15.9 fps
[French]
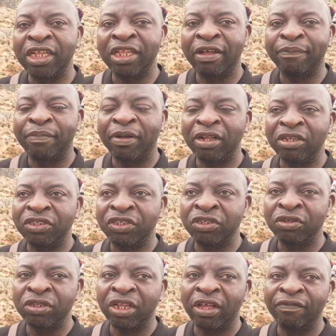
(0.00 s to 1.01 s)

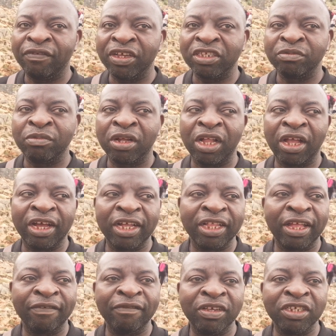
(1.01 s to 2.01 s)
l'apparition de la Vierge Maria,
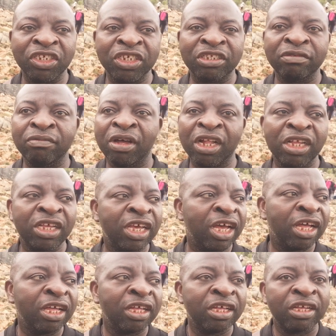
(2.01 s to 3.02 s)
la Végente
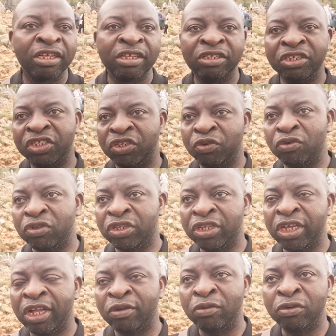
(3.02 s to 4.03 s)
Maria, de ce
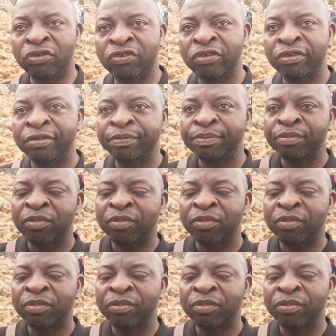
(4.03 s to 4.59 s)
côté à gauche.